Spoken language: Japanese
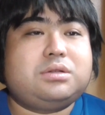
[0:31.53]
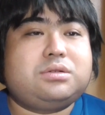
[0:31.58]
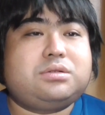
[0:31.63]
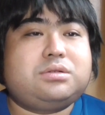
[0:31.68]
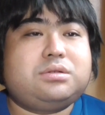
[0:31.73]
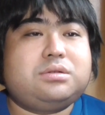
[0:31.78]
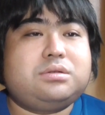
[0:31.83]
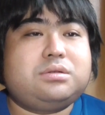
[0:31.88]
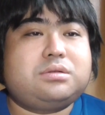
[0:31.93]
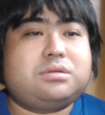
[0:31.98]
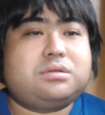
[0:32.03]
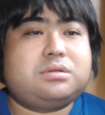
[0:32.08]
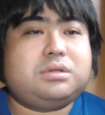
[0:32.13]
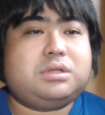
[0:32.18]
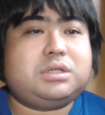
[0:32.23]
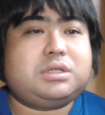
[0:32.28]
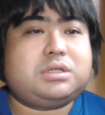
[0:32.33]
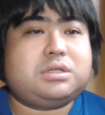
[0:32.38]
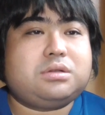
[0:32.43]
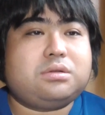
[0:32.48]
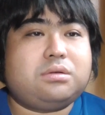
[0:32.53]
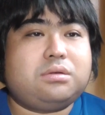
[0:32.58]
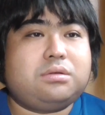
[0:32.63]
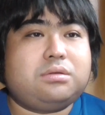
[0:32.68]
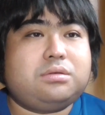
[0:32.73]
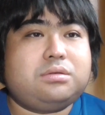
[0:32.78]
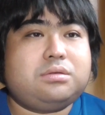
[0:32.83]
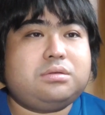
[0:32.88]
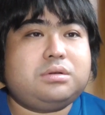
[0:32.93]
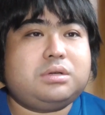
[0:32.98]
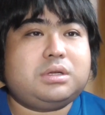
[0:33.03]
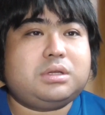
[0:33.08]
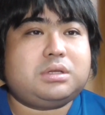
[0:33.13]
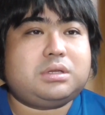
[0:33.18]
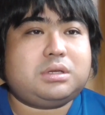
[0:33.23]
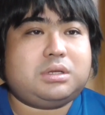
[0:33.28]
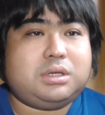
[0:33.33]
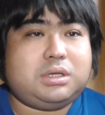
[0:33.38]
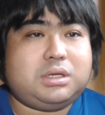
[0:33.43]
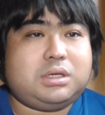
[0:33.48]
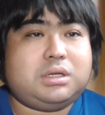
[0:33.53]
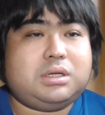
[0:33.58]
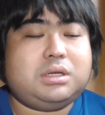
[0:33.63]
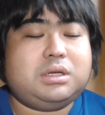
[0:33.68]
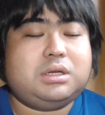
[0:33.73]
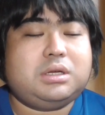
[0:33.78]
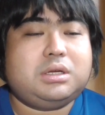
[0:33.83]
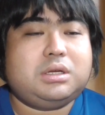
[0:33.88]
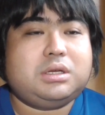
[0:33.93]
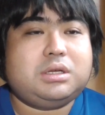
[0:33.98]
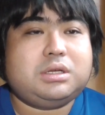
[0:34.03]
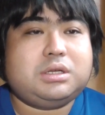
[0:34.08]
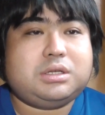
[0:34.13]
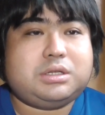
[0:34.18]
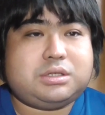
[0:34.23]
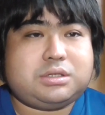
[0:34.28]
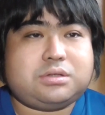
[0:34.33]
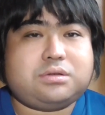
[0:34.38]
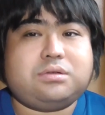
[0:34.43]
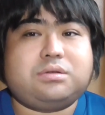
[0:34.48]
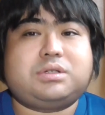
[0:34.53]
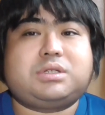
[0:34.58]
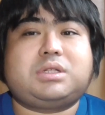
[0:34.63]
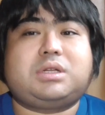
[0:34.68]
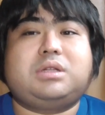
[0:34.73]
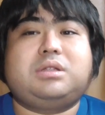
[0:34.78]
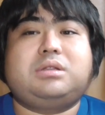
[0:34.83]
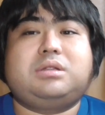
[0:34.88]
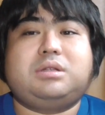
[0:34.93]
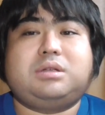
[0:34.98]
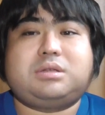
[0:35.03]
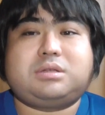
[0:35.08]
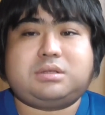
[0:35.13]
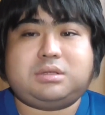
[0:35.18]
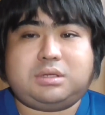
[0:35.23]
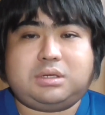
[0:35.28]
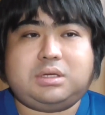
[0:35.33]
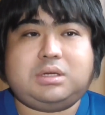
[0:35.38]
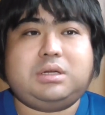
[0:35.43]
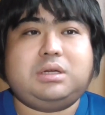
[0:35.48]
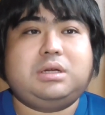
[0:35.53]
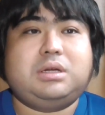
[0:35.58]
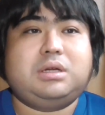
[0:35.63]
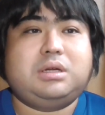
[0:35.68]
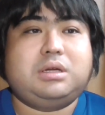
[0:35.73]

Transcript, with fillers: 19日の夕方に死去したんですね。